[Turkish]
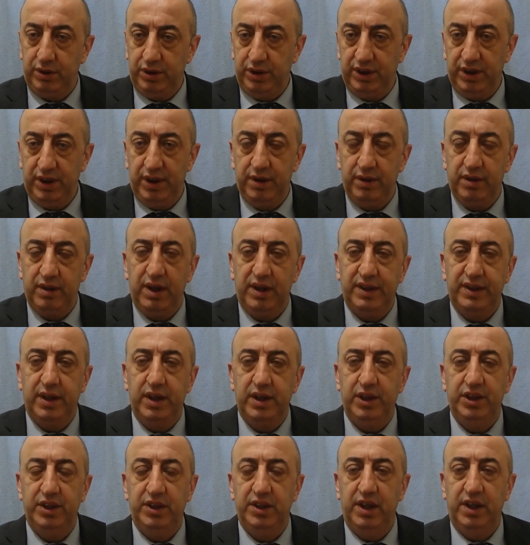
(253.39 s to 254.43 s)
işte
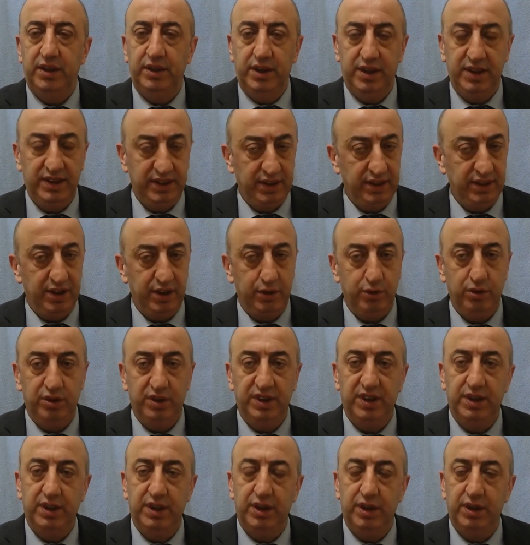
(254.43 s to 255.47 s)
Hasan Yeşil'den da eski
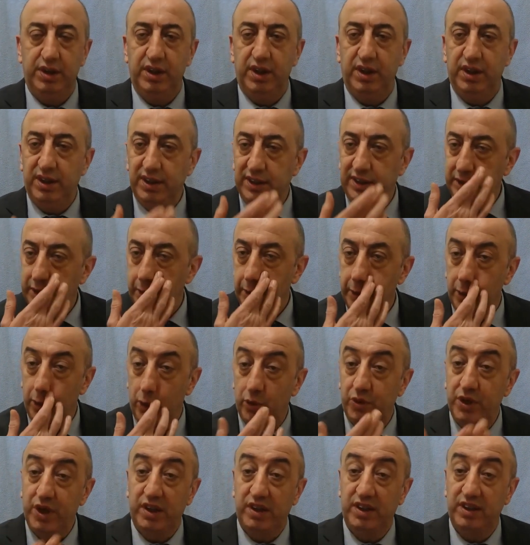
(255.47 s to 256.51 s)
tanıyoruz, Zeki Yeşil'den eski tanıyor.
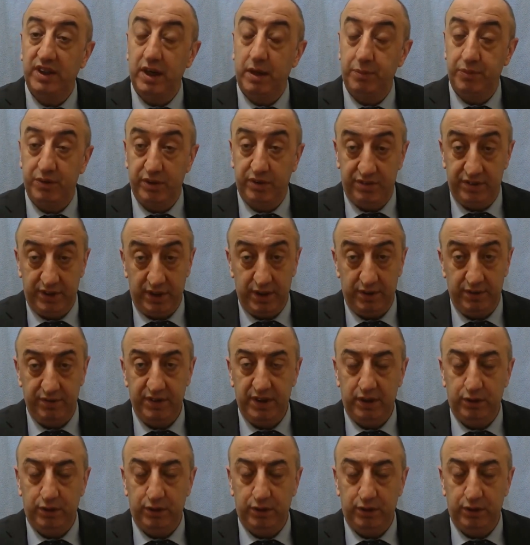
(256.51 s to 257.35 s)
Ortaklık yaptık falan.